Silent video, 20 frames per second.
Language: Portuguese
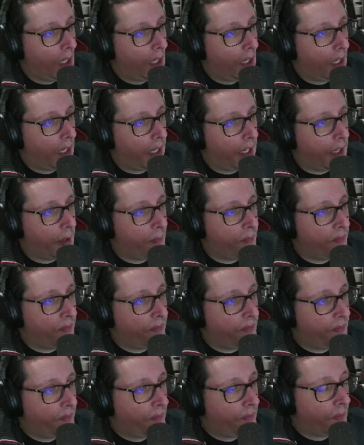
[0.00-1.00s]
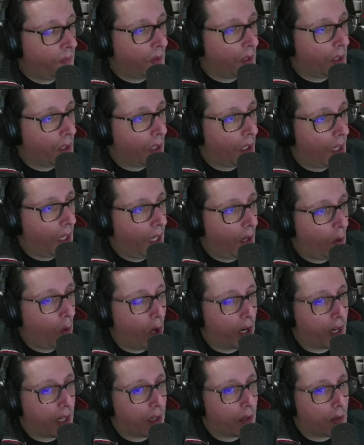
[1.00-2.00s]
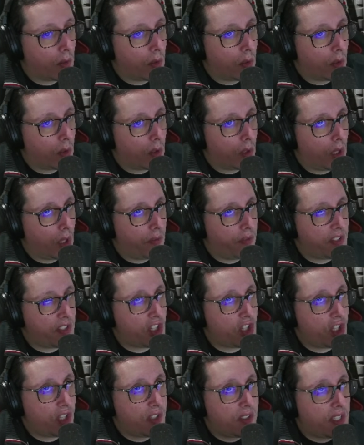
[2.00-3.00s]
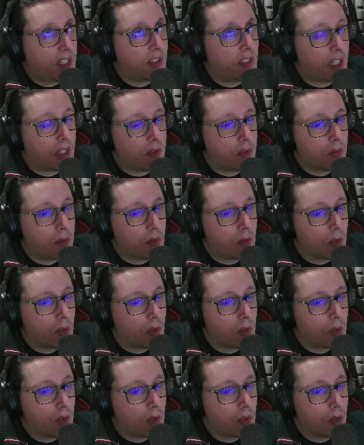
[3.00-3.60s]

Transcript: Um, agora, a ver se a gente se entende.